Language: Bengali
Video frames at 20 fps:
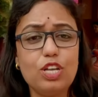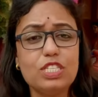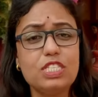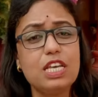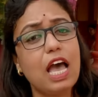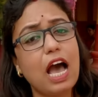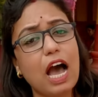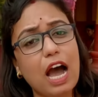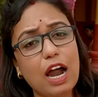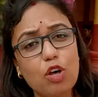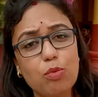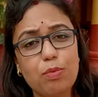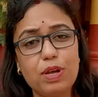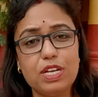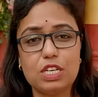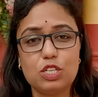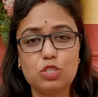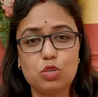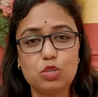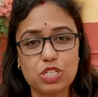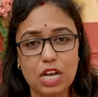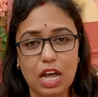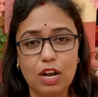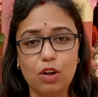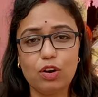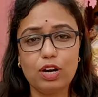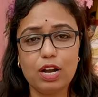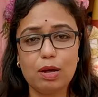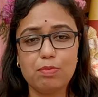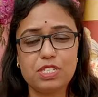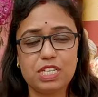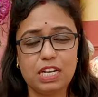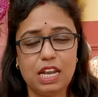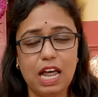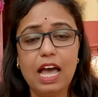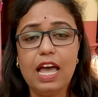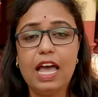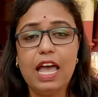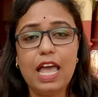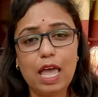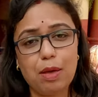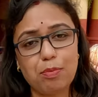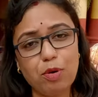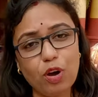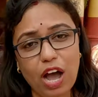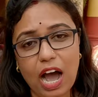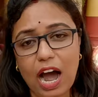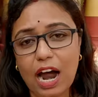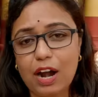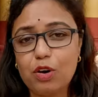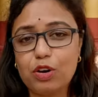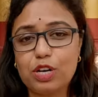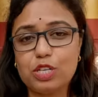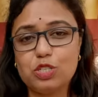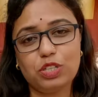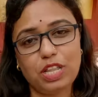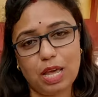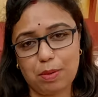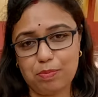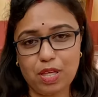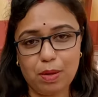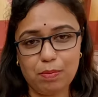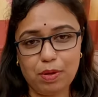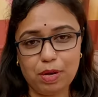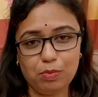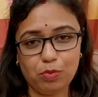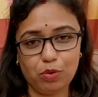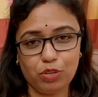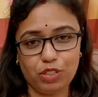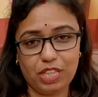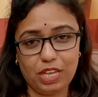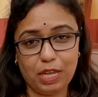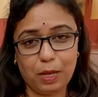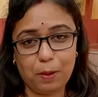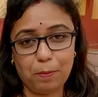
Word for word: রয়েছে আরও বেশ কিছু শালগ্রাম শিলা এবং আরও কিছু দেবদেবীর মূর্তি